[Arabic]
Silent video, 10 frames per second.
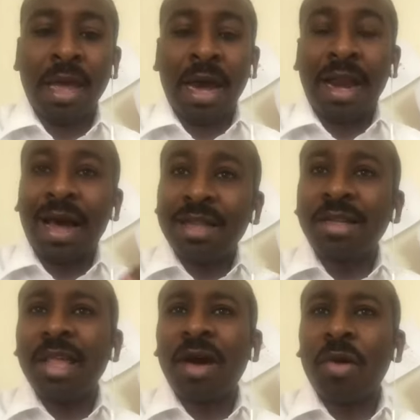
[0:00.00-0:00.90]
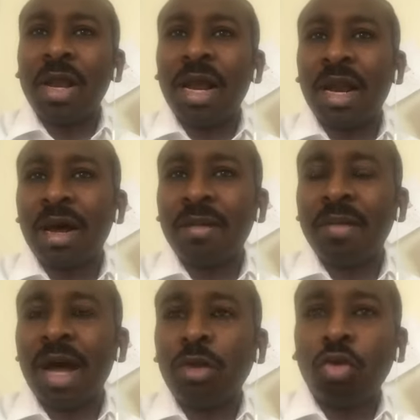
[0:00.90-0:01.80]
الحادثه دي يا اخواننا انا
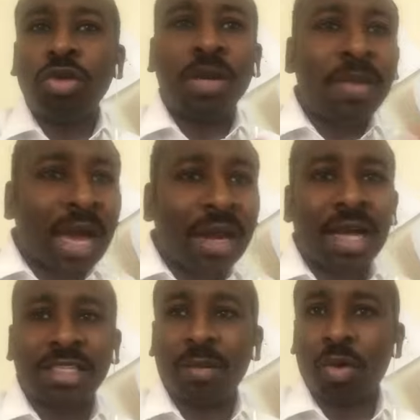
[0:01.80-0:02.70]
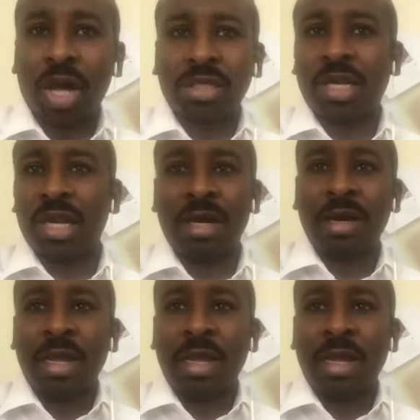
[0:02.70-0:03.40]
ادعو جميع الناس المناصرين